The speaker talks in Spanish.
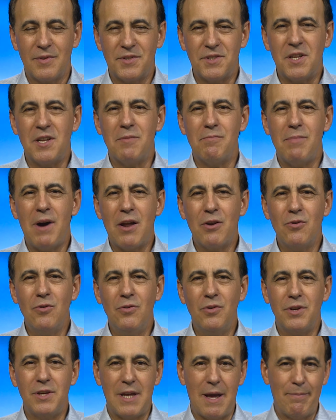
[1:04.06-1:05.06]
Sin
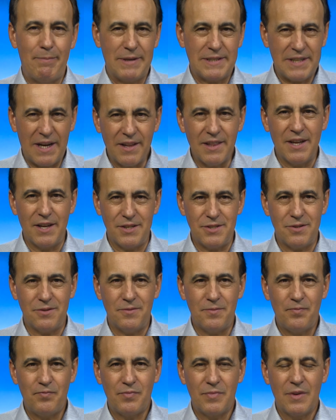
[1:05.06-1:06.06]
embargo, y a pesar de
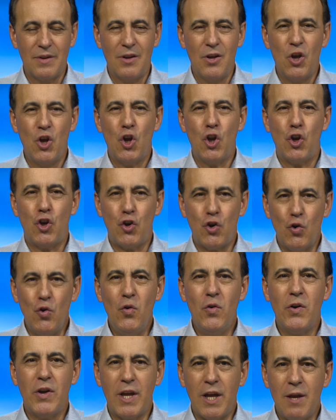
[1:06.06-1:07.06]
ello,
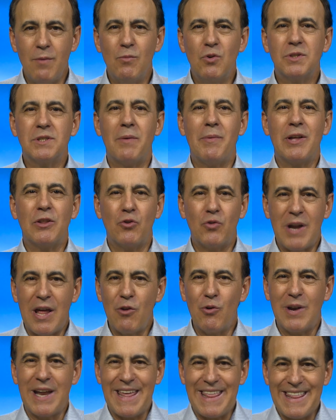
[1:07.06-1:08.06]
no hemos
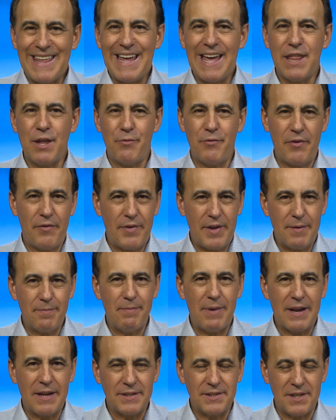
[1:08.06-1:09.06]
abandonado la idea de vivir
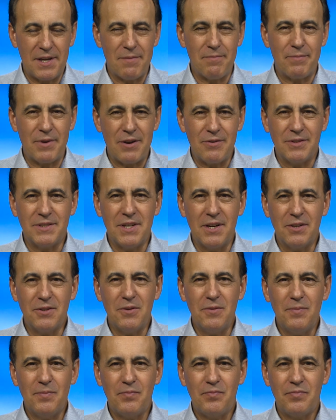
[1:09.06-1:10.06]
para siempre, ¿no es
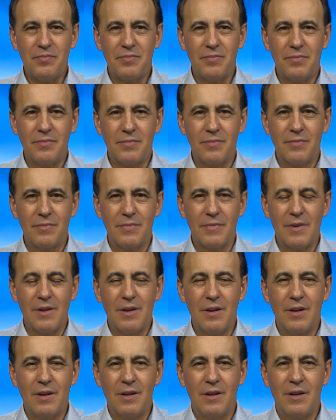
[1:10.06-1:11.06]
cierto?
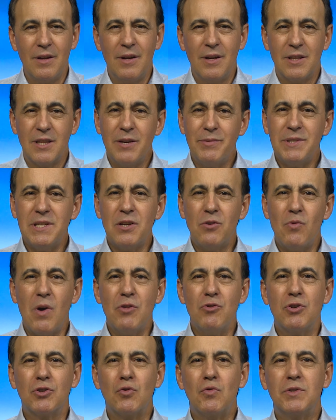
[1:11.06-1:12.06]
De vez en
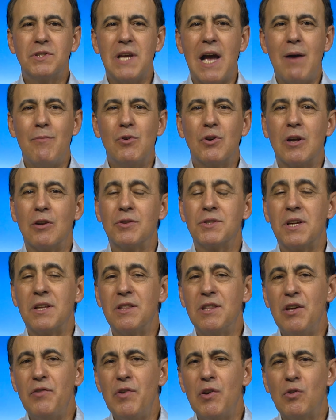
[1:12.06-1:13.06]
cuando escuchamos que los
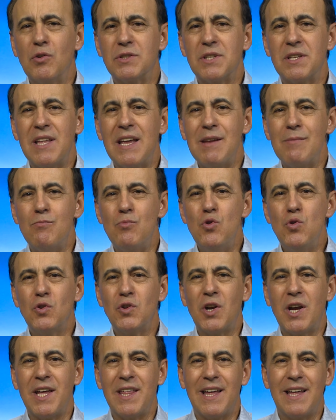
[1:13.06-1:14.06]
científicos están en
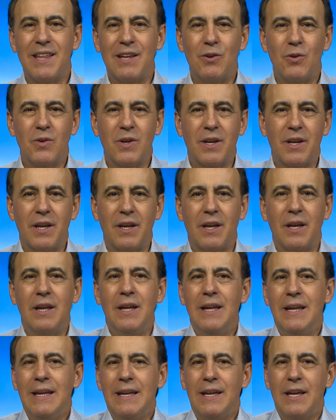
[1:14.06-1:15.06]
búsqueda de lo
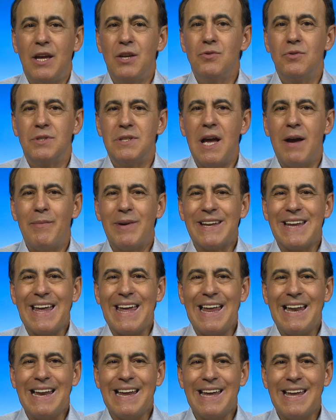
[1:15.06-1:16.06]
que ellos llaman
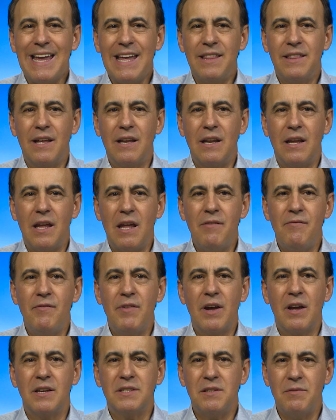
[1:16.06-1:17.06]
el gen del
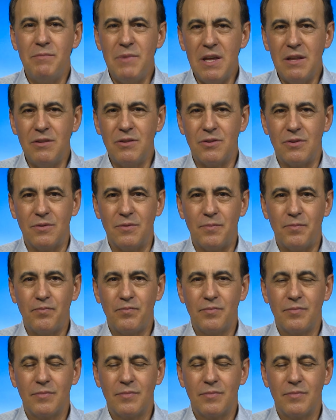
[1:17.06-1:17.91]
envejecimiento,